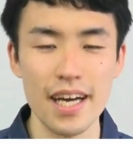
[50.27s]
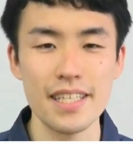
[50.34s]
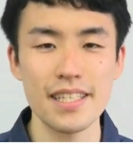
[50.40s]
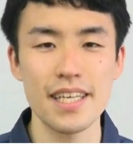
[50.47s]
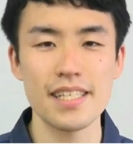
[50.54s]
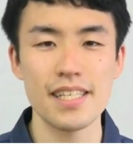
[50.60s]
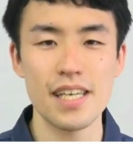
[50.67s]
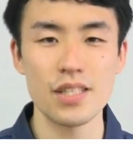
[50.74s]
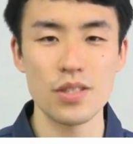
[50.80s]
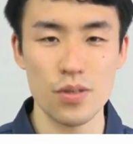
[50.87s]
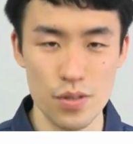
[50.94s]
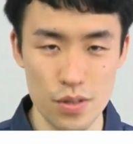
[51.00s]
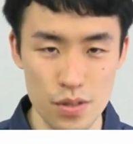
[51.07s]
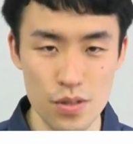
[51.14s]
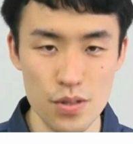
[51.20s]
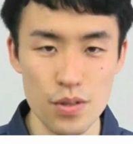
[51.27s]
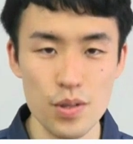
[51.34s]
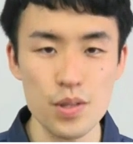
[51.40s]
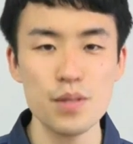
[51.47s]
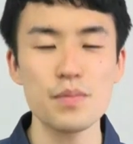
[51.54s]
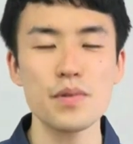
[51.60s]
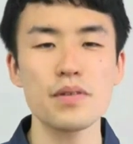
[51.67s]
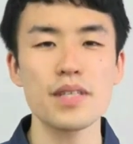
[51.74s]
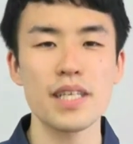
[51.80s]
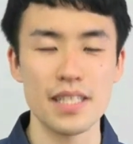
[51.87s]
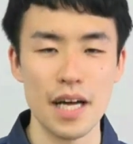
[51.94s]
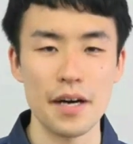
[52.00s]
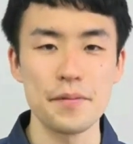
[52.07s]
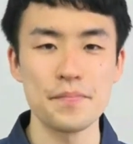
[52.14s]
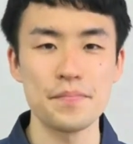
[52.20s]
回転洗浄するというもので
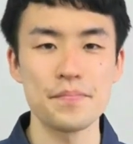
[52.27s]
した。